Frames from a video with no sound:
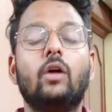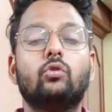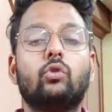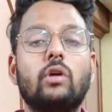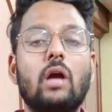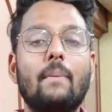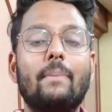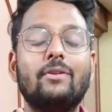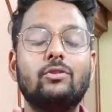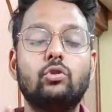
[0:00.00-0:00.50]
तो
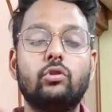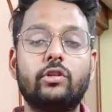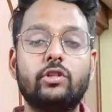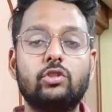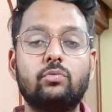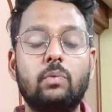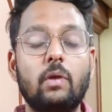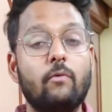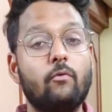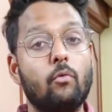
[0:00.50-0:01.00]
यहाँ पे जो
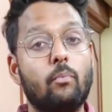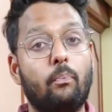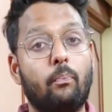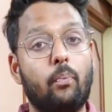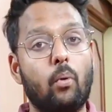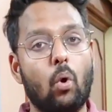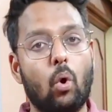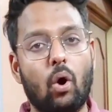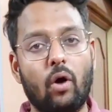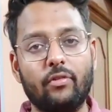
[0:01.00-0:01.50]
डिस्प्ले वो
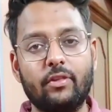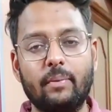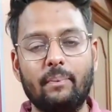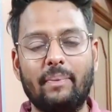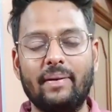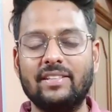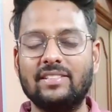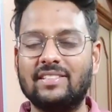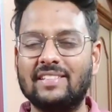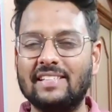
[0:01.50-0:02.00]
बहुत ही
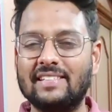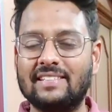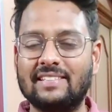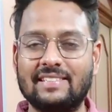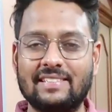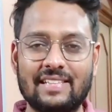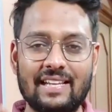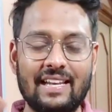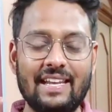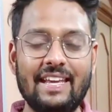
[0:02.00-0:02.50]
बेस्ट है
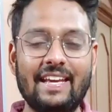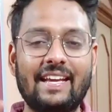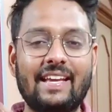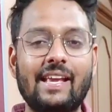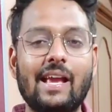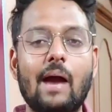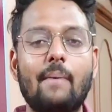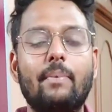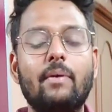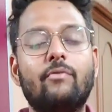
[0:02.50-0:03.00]
स्लीक
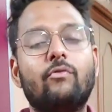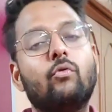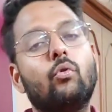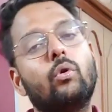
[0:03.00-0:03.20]
यहाँ पे